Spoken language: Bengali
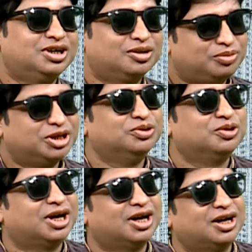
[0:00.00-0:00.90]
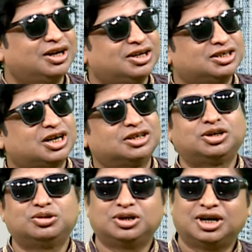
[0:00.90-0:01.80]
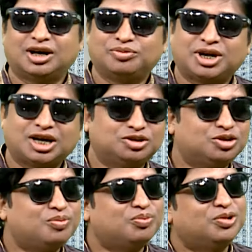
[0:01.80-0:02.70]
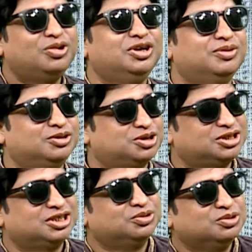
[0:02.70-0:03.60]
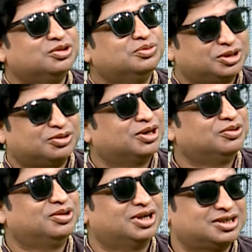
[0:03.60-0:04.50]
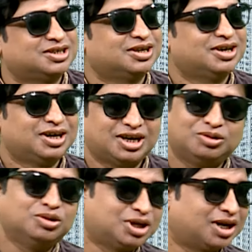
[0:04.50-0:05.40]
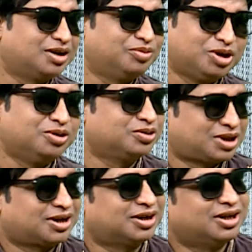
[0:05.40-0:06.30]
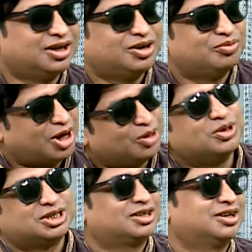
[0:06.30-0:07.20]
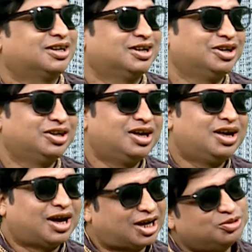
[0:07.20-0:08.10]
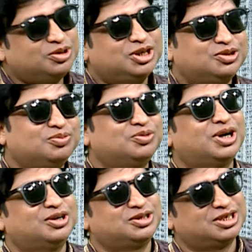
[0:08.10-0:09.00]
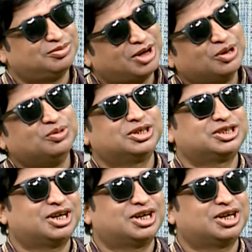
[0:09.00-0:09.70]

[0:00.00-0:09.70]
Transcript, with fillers: বেদনা সাধারণ গ্রামের একদম পল্লী মানুষের যে দুঃখ বেদনাগুলো আছে এগুলো থাকে বিরহ থাকে ভালোবাসা থাকে আধুনিকে তো পুরা হচ্ছে ভালোবাসা